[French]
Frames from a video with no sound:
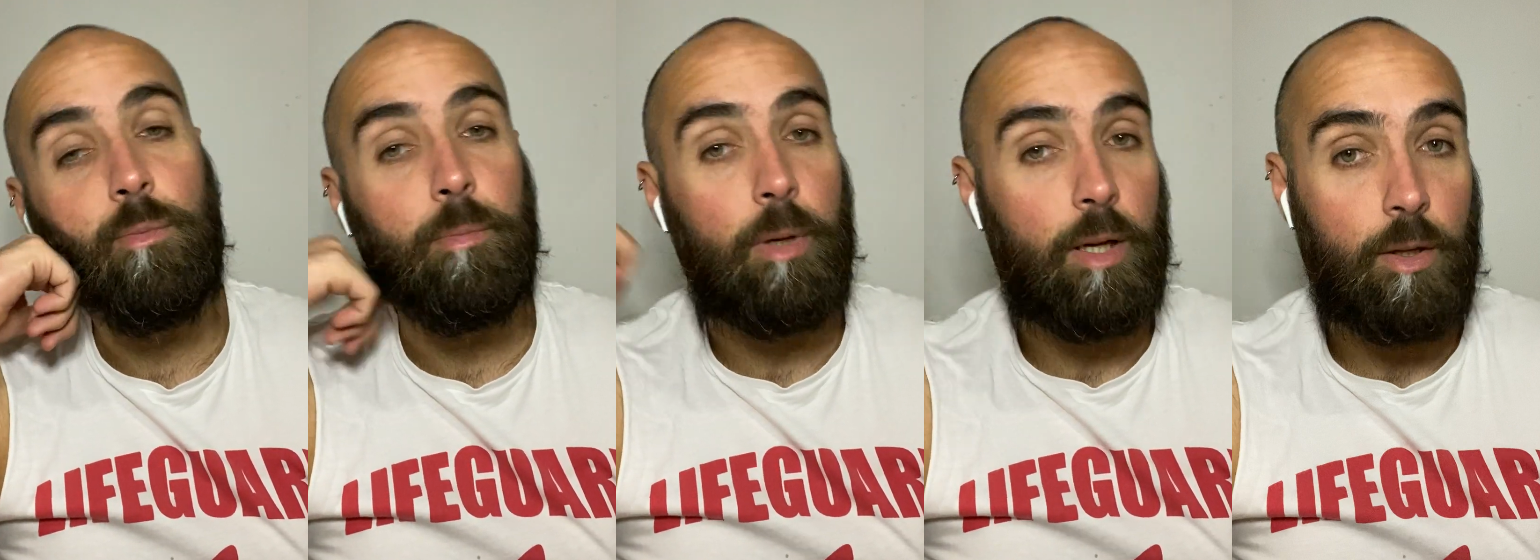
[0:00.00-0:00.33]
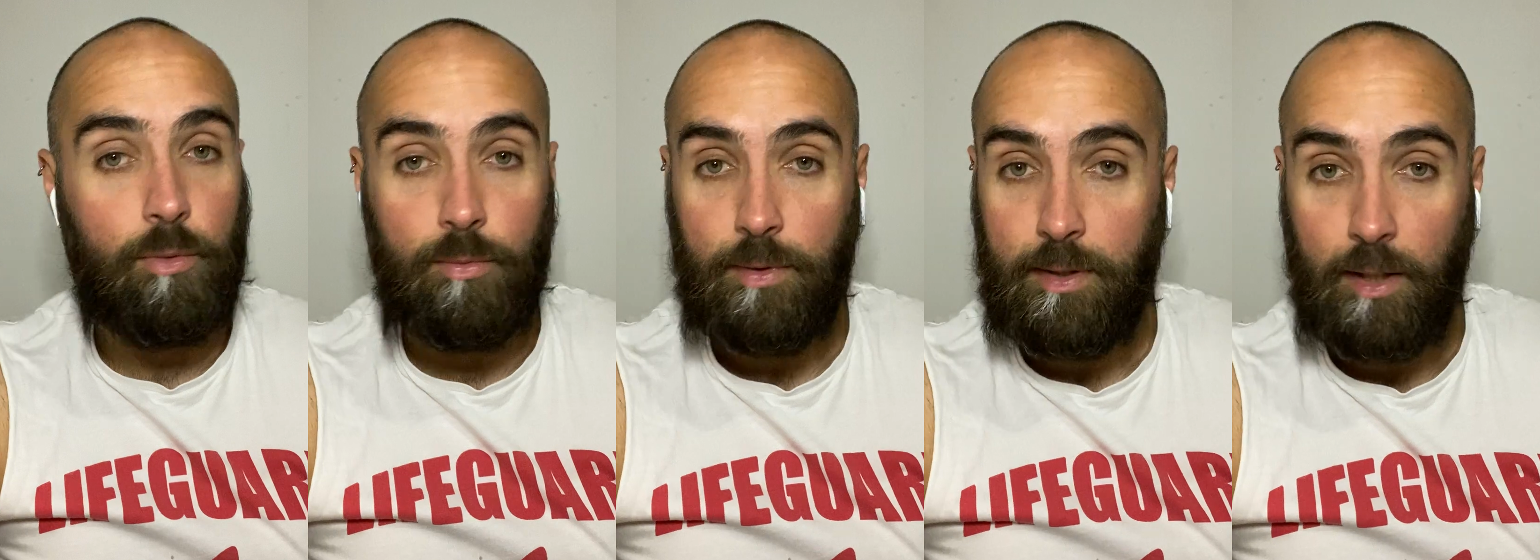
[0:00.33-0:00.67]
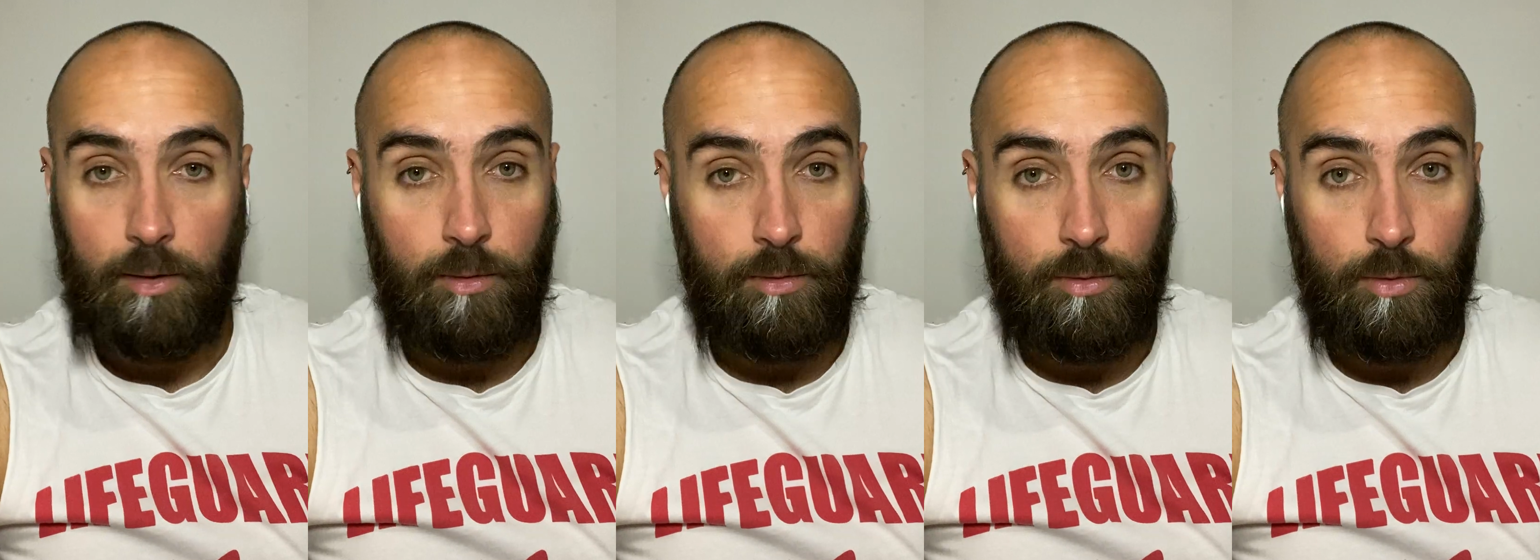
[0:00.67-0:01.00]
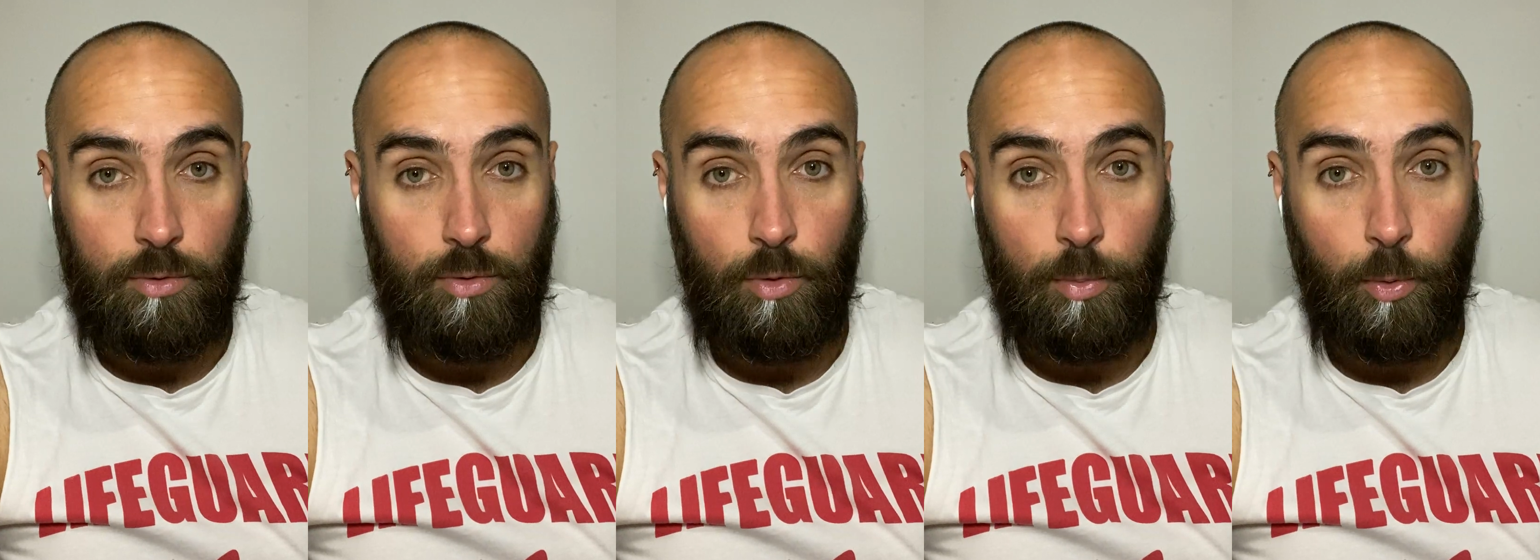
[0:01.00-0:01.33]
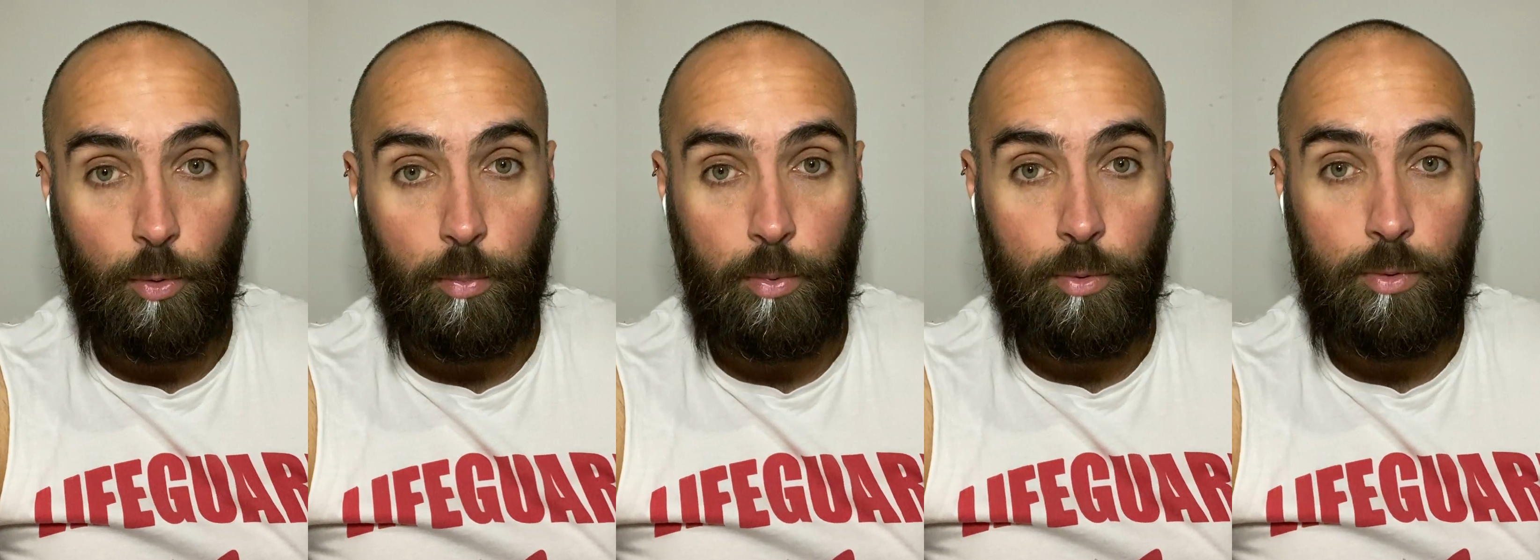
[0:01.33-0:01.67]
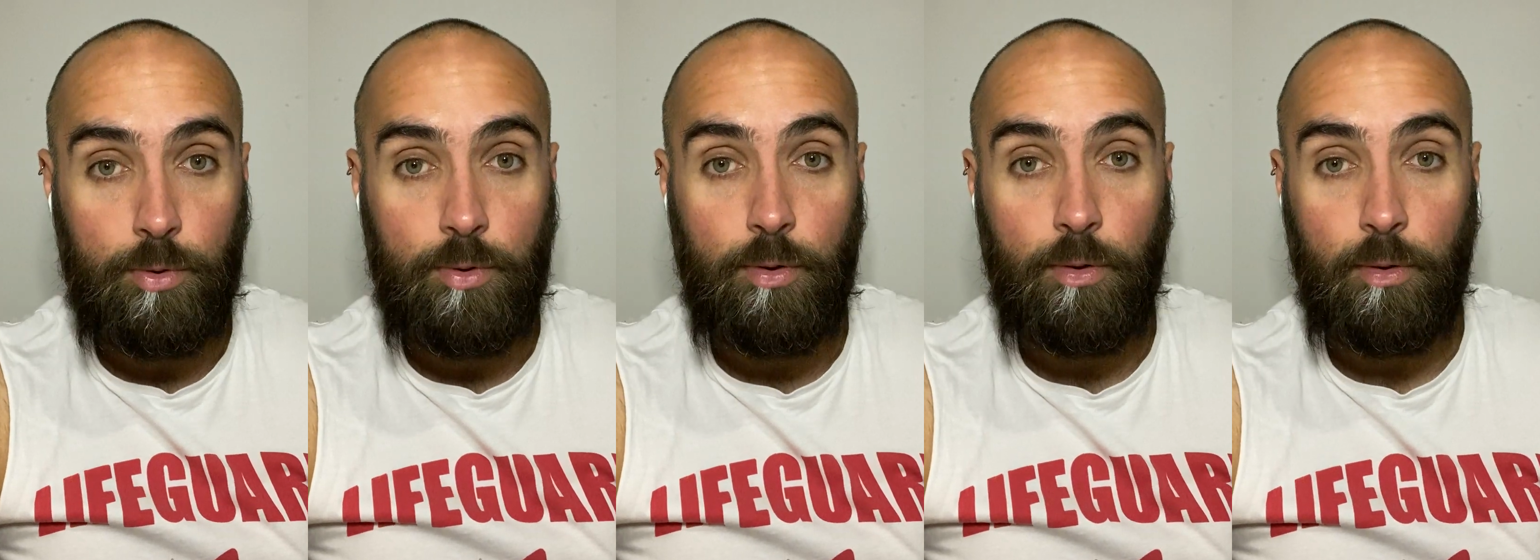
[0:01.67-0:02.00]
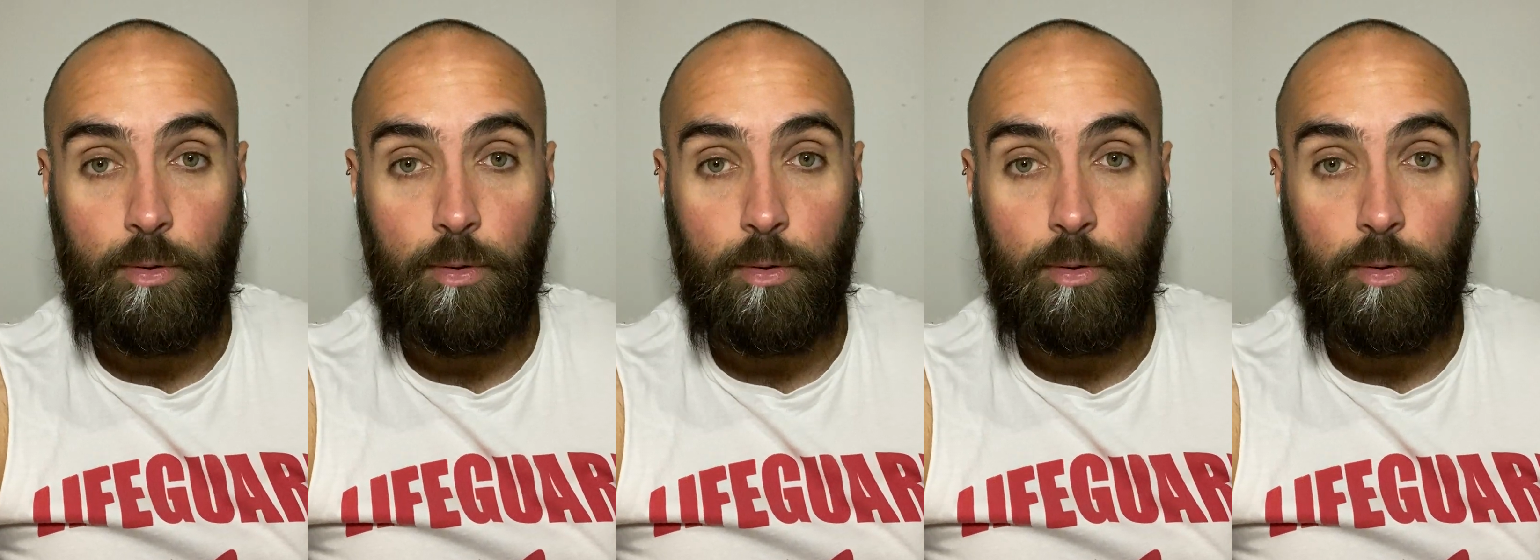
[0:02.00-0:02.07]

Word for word: bah, concernant ce que je te propose,